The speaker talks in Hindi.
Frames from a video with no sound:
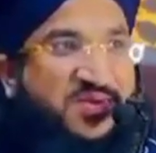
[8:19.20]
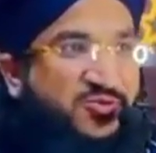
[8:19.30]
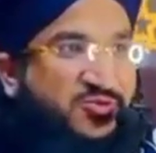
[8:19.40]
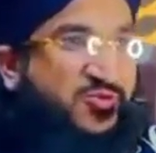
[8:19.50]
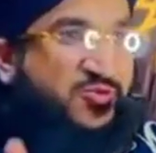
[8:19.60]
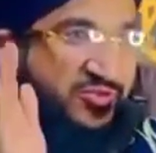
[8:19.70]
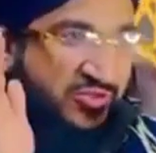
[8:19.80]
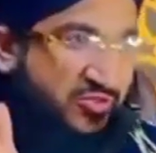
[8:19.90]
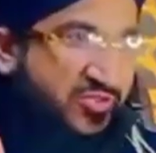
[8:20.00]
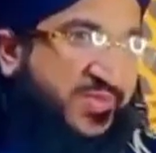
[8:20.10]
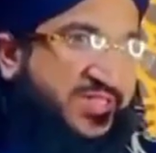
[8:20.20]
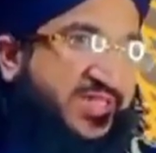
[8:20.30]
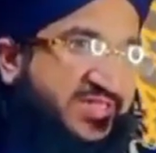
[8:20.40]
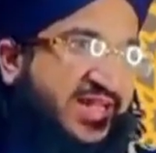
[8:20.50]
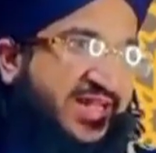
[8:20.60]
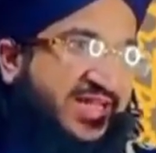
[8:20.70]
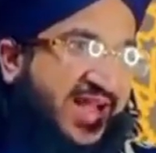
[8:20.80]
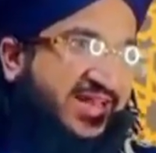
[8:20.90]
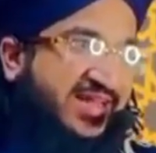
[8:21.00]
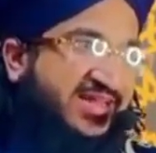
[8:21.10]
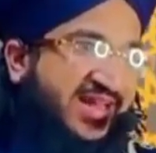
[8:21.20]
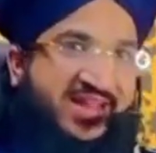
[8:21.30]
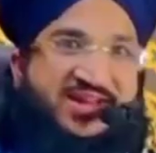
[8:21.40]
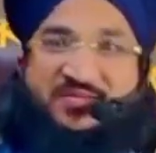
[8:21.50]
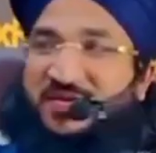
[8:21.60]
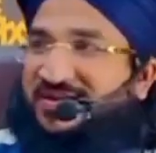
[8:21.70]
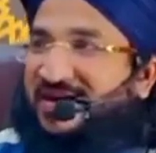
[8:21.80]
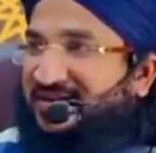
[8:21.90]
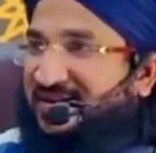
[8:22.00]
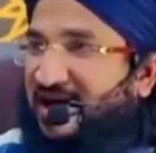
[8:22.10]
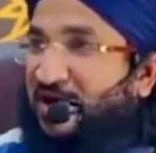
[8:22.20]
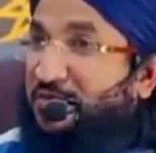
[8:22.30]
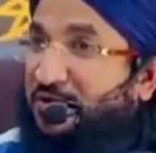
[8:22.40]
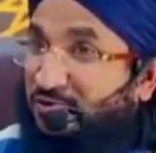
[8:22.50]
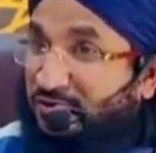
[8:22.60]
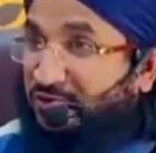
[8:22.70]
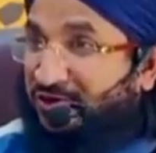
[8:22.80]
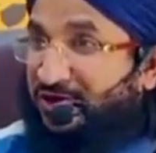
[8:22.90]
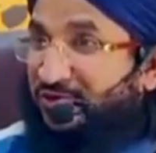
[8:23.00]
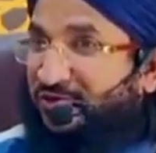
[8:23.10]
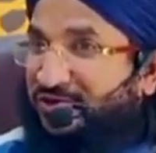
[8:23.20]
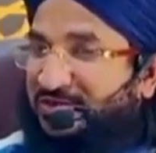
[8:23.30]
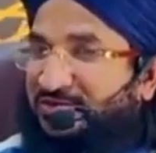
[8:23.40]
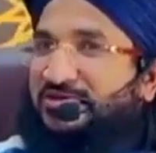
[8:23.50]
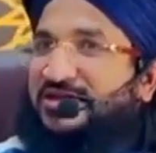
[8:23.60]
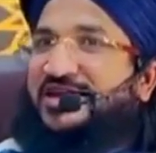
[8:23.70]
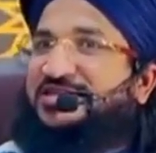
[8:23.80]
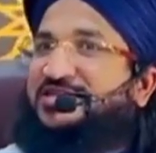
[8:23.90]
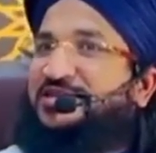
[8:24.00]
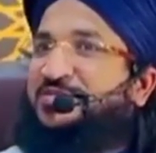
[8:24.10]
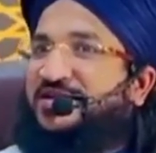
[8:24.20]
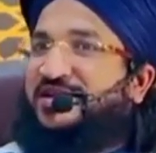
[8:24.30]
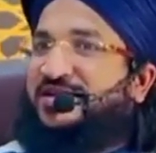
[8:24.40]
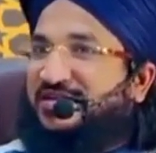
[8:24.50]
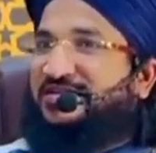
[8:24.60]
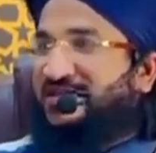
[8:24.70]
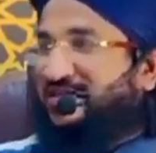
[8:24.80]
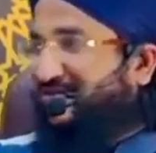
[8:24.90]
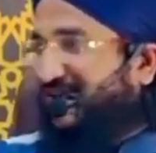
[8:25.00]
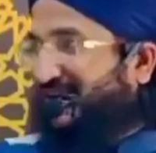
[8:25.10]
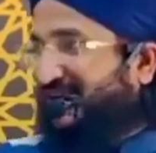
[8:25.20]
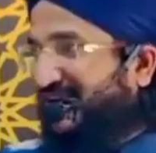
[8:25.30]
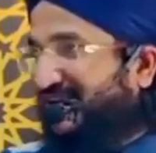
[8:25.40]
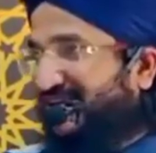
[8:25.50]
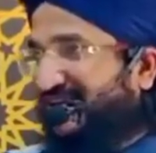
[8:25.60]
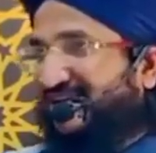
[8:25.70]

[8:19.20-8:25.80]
फिर हजूर को जो उसमें से हिस्सा निकाल करके अल्लाह ने पैदा किया और फिर हजूर के नूर से बहुत सारी चीज़ें पैदा की किसी ने सवाल किया